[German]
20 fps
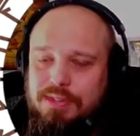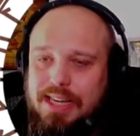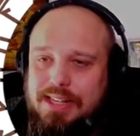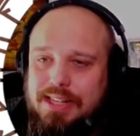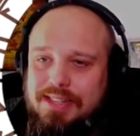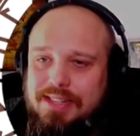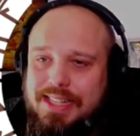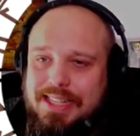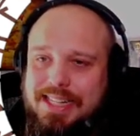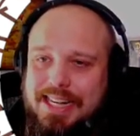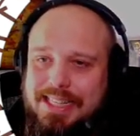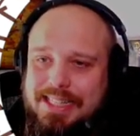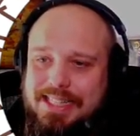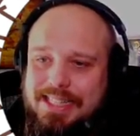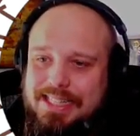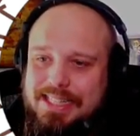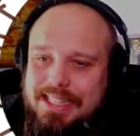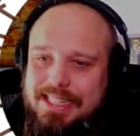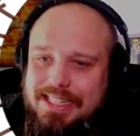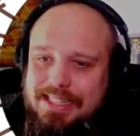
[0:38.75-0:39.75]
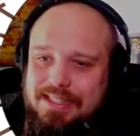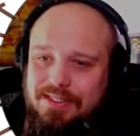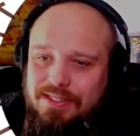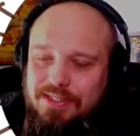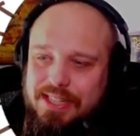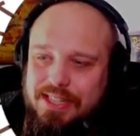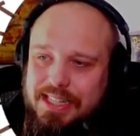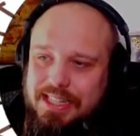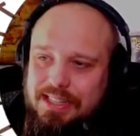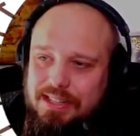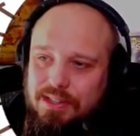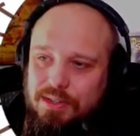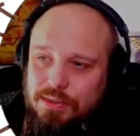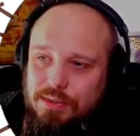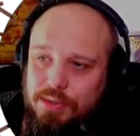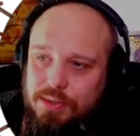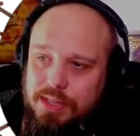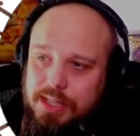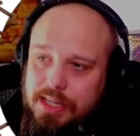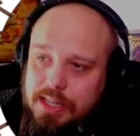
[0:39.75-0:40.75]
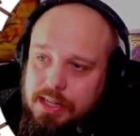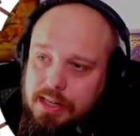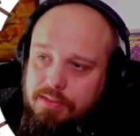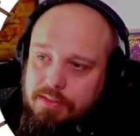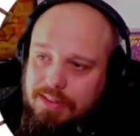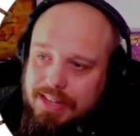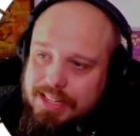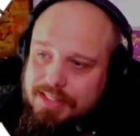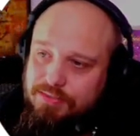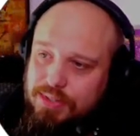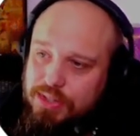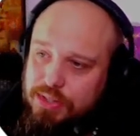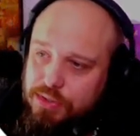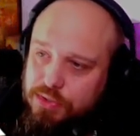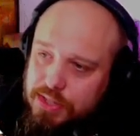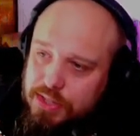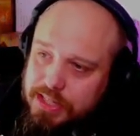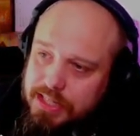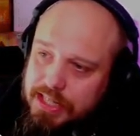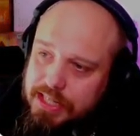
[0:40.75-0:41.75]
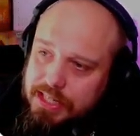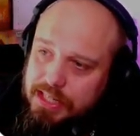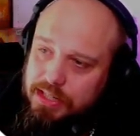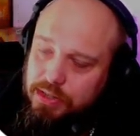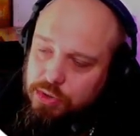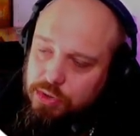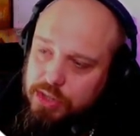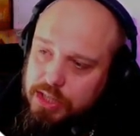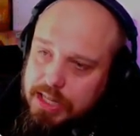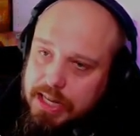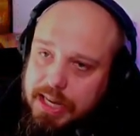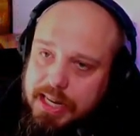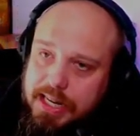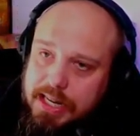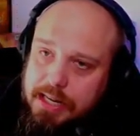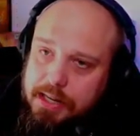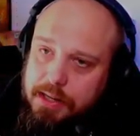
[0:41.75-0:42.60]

Also das hat sich jetzt noch nicht gelohnt. Was, wieso sind denn hier nur drei?